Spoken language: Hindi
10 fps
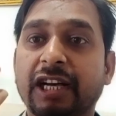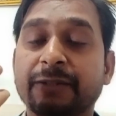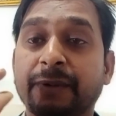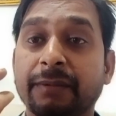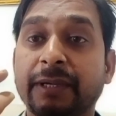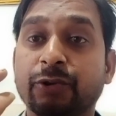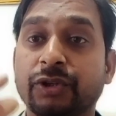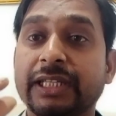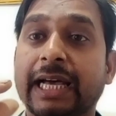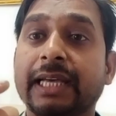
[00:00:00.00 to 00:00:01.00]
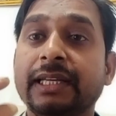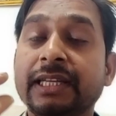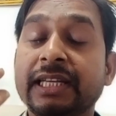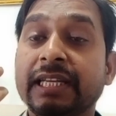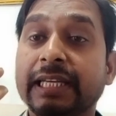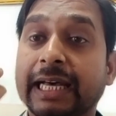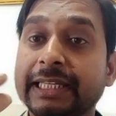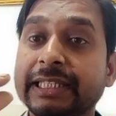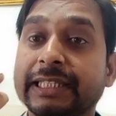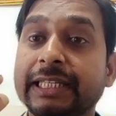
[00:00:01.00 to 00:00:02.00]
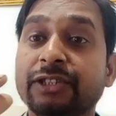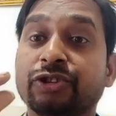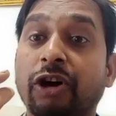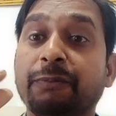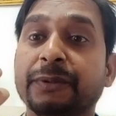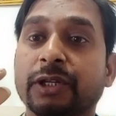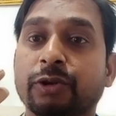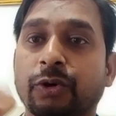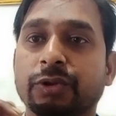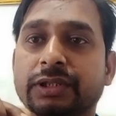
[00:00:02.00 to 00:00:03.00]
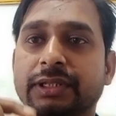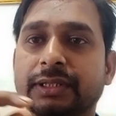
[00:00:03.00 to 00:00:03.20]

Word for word: स्पर्मेटोरिया यानी कि स्वप्न दोष